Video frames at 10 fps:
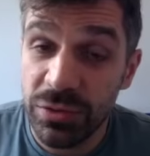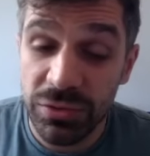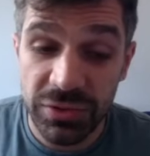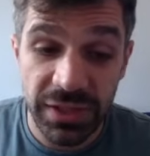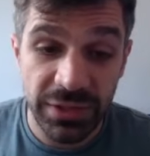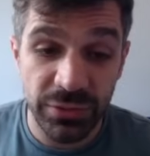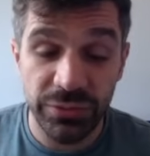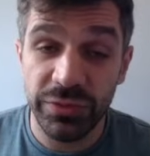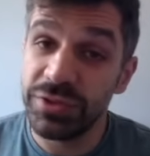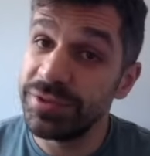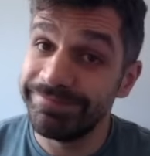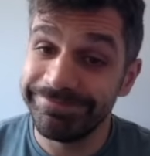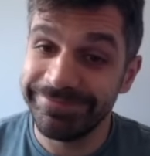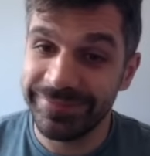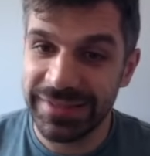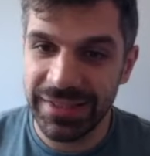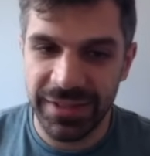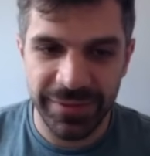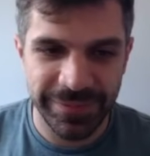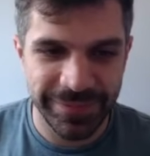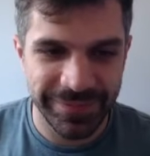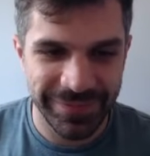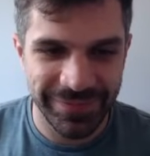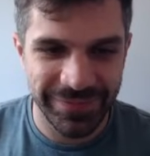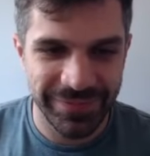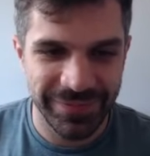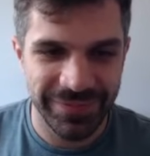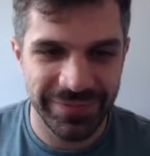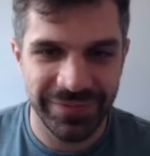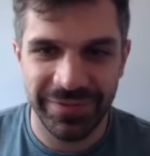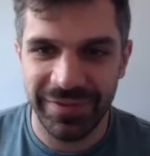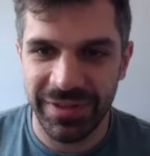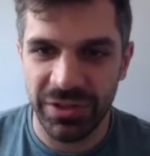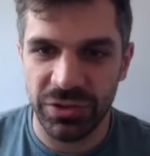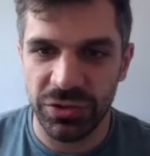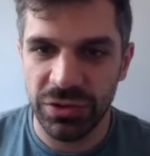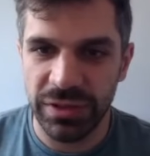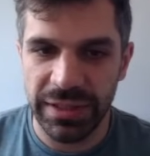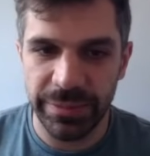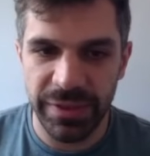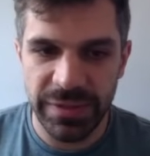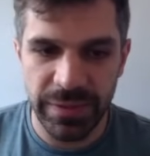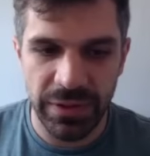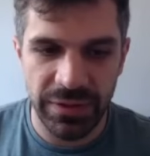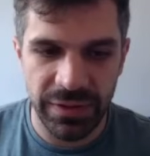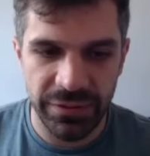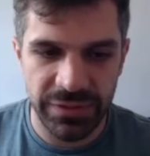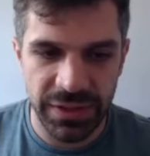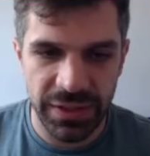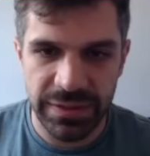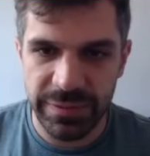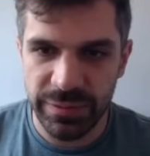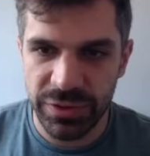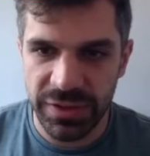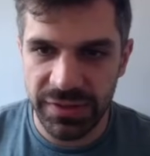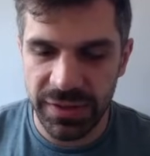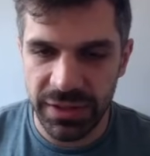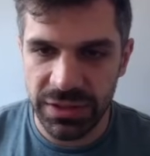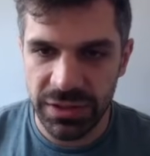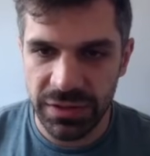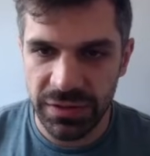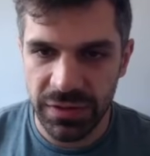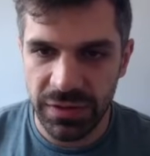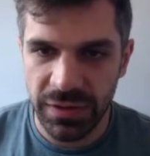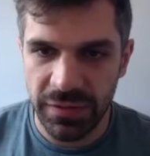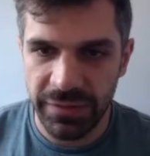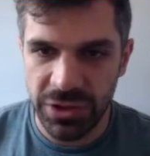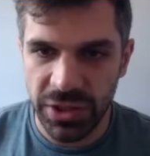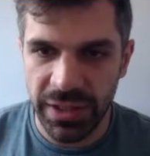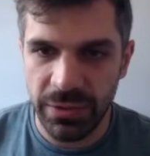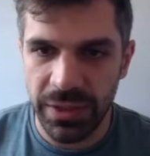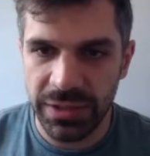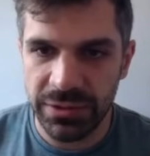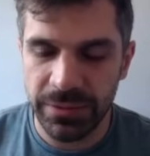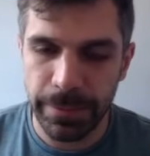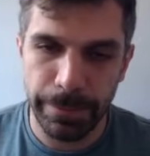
curso da Grunfield? Será? Ó, ah, jogou a é principal, cavalo F3, bispo G7, vai jogar E4?